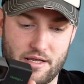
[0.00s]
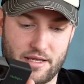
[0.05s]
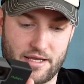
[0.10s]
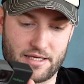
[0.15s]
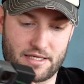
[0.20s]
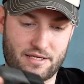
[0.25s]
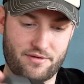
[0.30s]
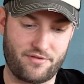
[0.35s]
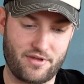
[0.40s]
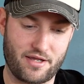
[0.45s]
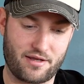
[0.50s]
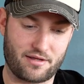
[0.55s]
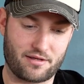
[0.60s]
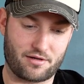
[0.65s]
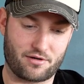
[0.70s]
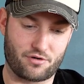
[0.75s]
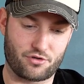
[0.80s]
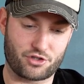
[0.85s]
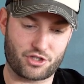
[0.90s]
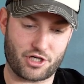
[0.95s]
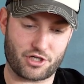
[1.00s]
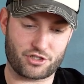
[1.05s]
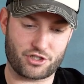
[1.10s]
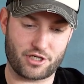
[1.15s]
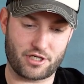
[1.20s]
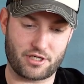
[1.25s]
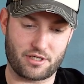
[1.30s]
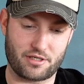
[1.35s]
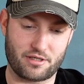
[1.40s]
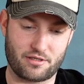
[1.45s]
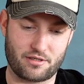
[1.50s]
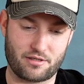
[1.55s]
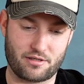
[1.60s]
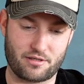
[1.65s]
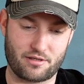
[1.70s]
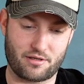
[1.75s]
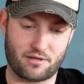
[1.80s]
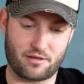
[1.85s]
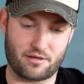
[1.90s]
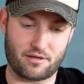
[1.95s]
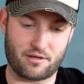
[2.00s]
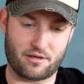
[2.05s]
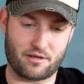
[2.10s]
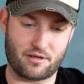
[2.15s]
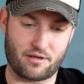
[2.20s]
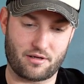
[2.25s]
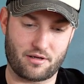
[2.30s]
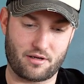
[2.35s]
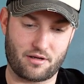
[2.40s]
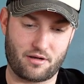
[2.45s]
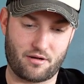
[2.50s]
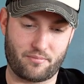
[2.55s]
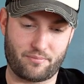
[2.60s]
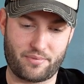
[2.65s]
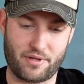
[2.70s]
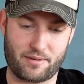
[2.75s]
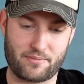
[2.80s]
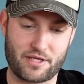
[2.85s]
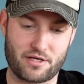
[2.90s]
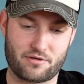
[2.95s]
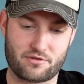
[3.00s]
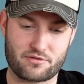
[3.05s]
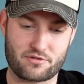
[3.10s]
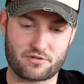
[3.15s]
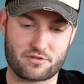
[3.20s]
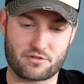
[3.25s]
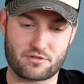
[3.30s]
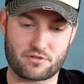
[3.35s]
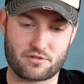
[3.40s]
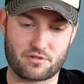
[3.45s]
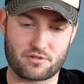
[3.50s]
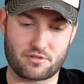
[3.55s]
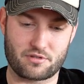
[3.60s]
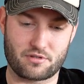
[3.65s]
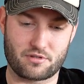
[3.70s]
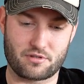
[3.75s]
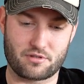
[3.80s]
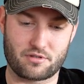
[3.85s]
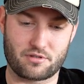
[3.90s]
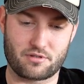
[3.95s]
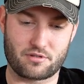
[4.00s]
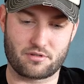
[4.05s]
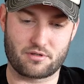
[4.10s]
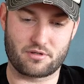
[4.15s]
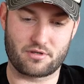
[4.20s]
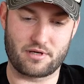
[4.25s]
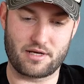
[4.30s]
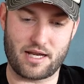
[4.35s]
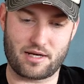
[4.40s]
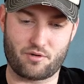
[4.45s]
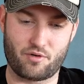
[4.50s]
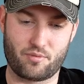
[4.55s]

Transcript: et qui vient recharger en permanence la